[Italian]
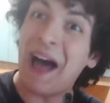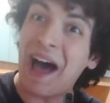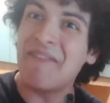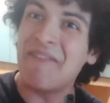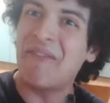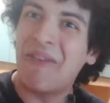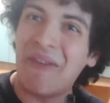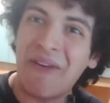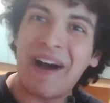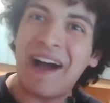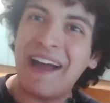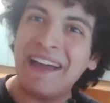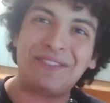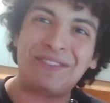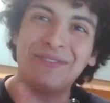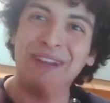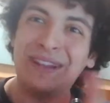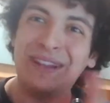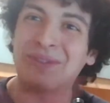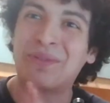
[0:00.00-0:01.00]
bravo, hai
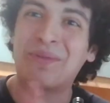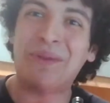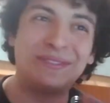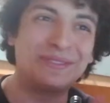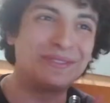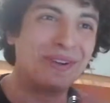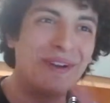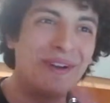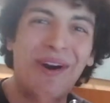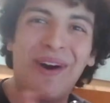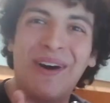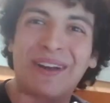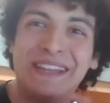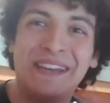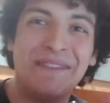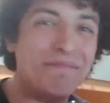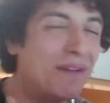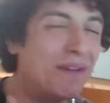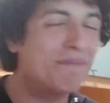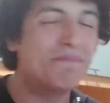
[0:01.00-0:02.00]
suonato quattro note.
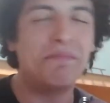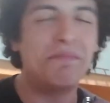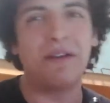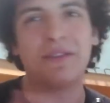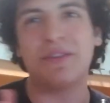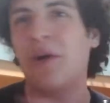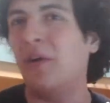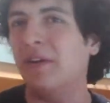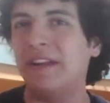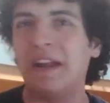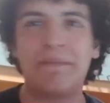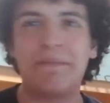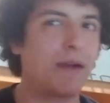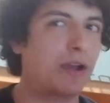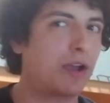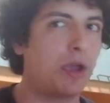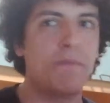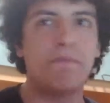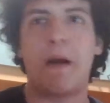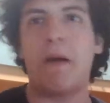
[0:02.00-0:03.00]
Ma, madonna, ma
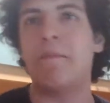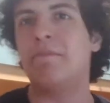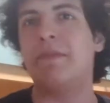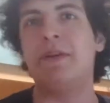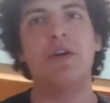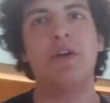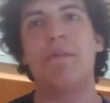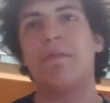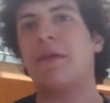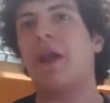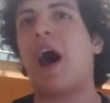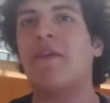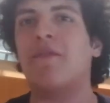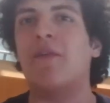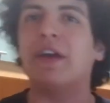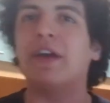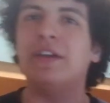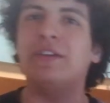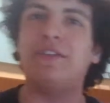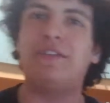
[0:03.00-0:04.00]
che bambino bravo
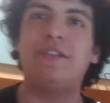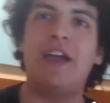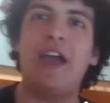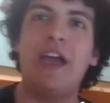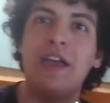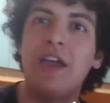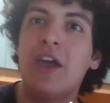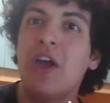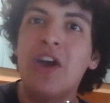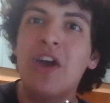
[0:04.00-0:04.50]
che sei.